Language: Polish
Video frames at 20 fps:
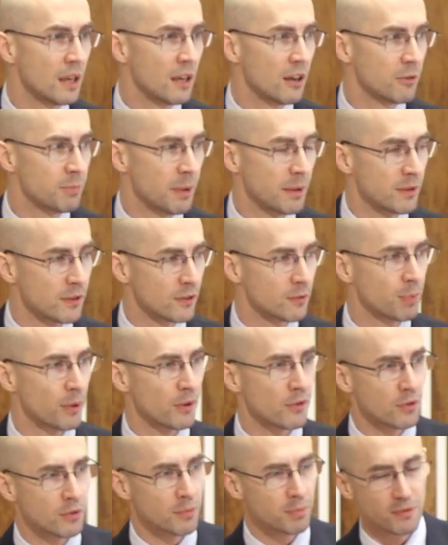w pewien
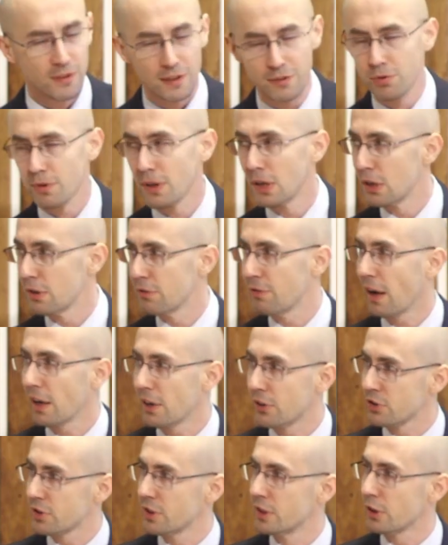sposób
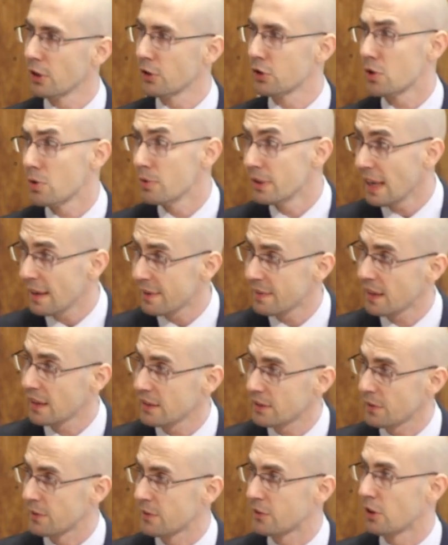zasugerowali, że ten Kościół jest
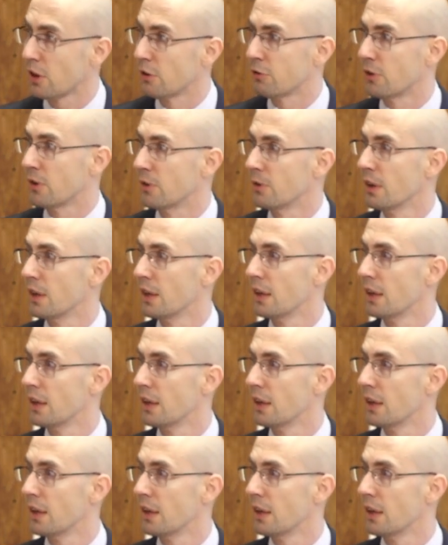katastrofą,